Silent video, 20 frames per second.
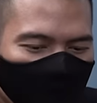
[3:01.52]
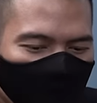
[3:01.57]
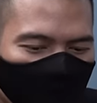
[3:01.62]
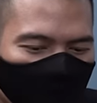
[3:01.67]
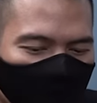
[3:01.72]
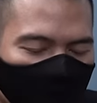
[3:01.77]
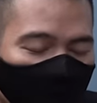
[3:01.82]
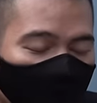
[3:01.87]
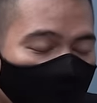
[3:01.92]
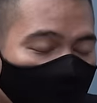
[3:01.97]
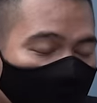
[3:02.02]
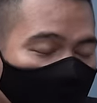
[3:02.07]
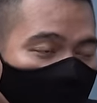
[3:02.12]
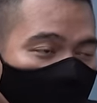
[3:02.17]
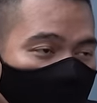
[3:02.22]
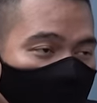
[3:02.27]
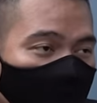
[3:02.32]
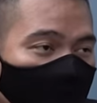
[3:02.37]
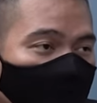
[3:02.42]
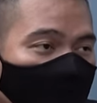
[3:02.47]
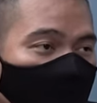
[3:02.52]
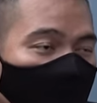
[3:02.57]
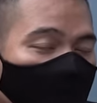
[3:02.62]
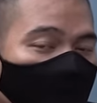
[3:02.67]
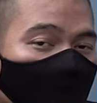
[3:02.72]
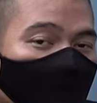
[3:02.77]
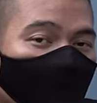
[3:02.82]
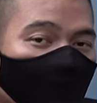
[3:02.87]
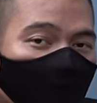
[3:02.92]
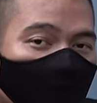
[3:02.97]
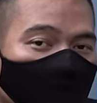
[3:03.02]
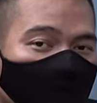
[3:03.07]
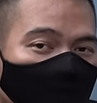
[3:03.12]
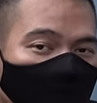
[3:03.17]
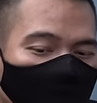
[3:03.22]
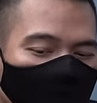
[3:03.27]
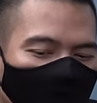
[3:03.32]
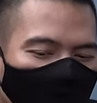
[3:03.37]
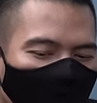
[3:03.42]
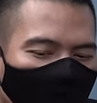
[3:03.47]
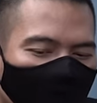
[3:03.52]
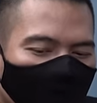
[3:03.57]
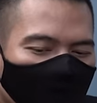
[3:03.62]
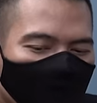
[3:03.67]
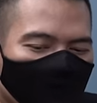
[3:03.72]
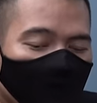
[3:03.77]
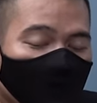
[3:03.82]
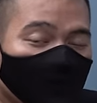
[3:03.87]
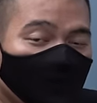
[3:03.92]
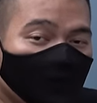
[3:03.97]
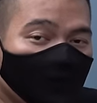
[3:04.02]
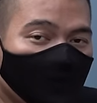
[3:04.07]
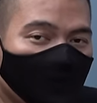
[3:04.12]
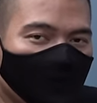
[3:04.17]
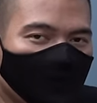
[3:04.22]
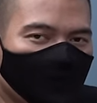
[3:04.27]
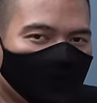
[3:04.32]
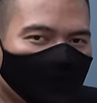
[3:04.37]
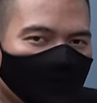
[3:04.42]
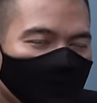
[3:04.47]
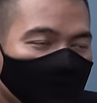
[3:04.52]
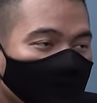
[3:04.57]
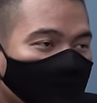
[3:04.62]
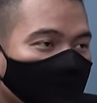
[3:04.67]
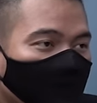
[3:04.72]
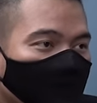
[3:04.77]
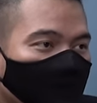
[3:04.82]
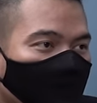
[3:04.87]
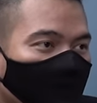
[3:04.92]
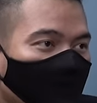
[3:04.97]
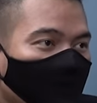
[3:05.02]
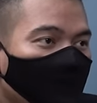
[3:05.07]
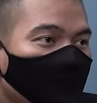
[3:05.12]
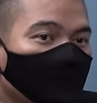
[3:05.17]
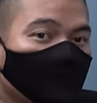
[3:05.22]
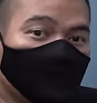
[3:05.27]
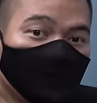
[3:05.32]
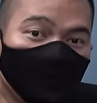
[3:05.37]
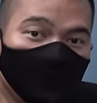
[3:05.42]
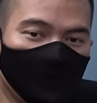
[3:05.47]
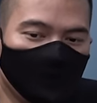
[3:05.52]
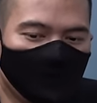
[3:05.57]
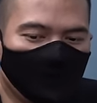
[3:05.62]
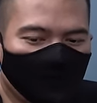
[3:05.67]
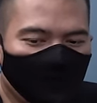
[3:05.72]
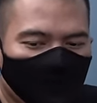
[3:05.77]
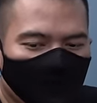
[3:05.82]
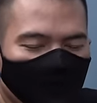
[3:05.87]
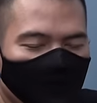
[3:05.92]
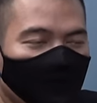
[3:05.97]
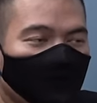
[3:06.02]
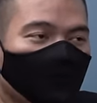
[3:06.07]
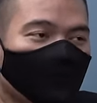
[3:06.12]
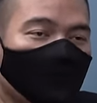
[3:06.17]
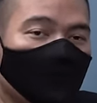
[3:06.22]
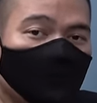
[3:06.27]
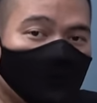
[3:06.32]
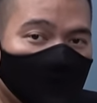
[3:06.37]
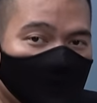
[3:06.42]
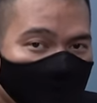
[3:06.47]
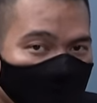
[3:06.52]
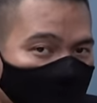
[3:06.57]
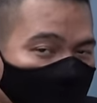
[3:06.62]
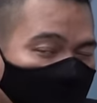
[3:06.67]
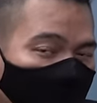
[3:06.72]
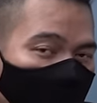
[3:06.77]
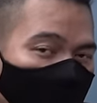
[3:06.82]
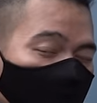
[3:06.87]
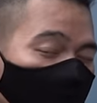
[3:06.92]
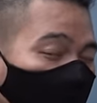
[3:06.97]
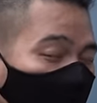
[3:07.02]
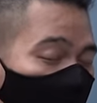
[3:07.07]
dengan adanya di China doang jadi nggak akan masuk ke Indonesia secara resmi itu udah pasti ya ini